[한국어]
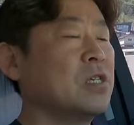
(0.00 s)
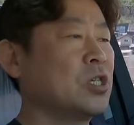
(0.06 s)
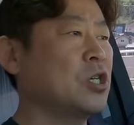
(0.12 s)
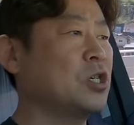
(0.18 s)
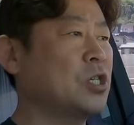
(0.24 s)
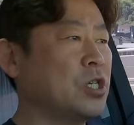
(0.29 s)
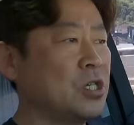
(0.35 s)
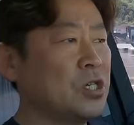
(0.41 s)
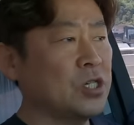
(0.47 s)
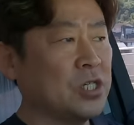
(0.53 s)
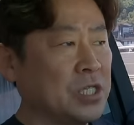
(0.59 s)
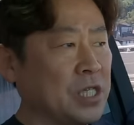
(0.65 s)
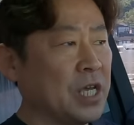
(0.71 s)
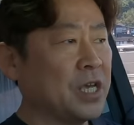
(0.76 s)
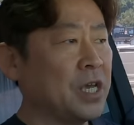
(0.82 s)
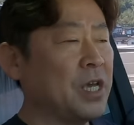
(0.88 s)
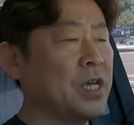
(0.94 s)
전체적인
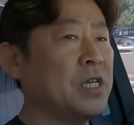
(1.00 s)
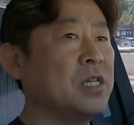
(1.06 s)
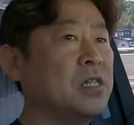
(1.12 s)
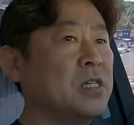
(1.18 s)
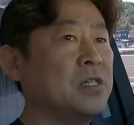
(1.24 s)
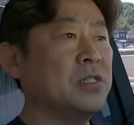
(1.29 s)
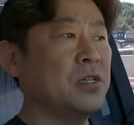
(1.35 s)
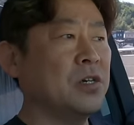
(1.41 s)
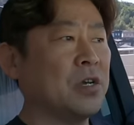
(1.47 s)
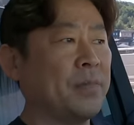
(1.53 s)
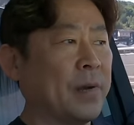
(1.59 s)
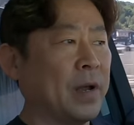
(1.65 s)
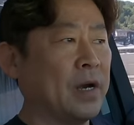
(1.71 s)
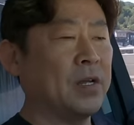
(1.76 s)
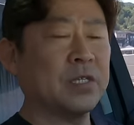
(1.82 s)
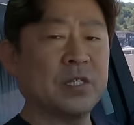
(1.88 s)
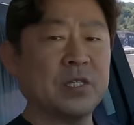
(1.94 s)
4개의 실린더의
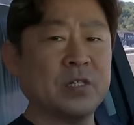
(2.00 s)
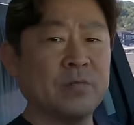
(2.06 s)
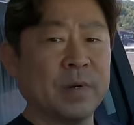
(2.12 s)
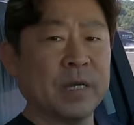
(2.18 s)
밸런스를